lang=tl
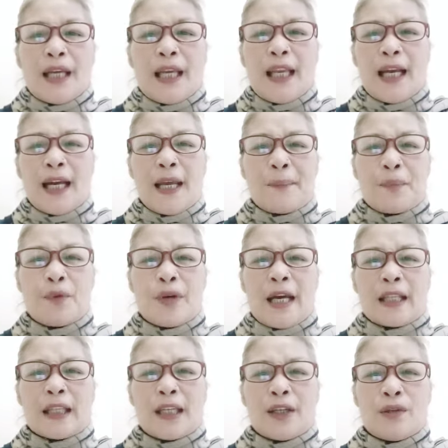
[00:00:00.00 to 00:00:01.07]
Ilagay po
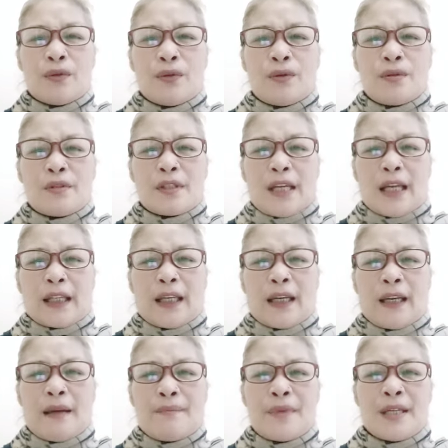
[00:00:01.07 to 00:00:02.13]
natin doon sa ating
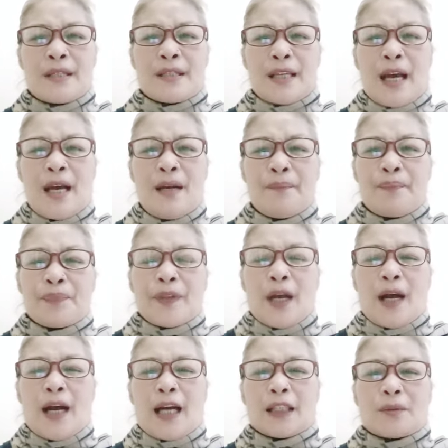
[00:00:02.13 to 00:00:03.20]
lamesa
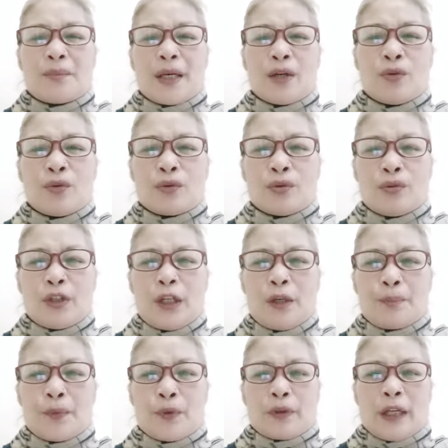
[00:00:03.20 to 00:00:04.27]
at magluto din
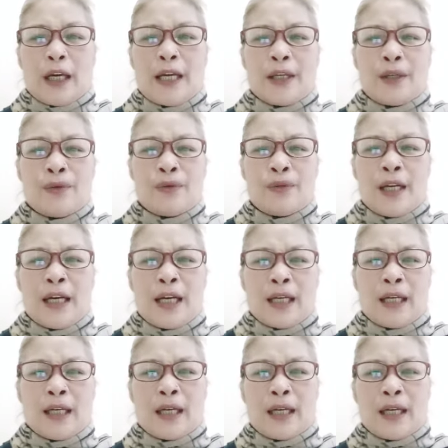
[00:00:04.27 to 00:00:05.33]
po tayo ng
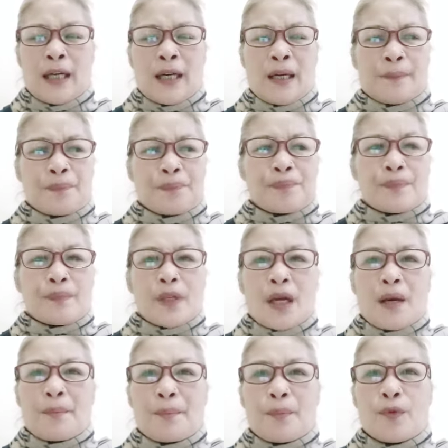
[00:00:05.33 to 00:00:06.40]
uh,
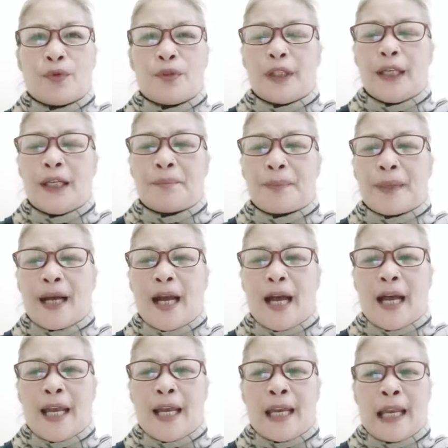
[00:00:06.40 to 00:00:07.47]
kunting
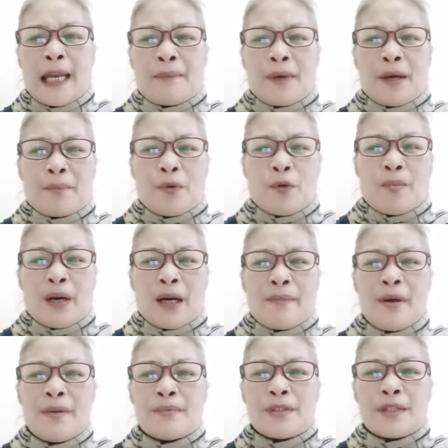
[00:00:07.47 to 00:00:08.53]
pagkain lamang po mga
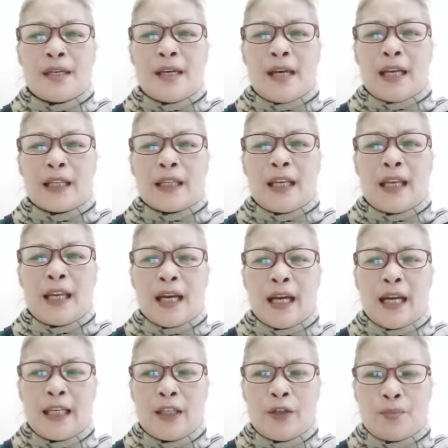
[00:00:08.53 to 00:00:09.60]
mamsi at
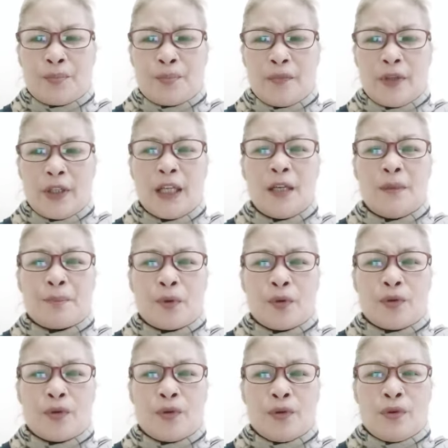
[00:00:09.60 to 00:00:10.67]
ilagay nyo din po
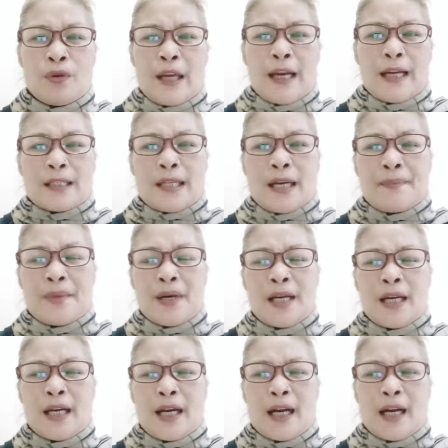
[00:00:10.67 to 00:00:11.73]
doon kasama
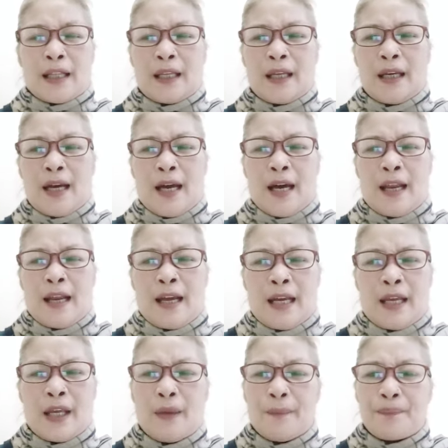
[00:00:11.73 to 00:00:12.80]
ng ating
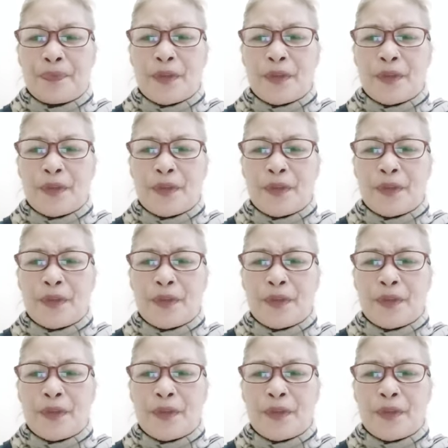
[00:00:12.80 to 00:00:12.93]
alay.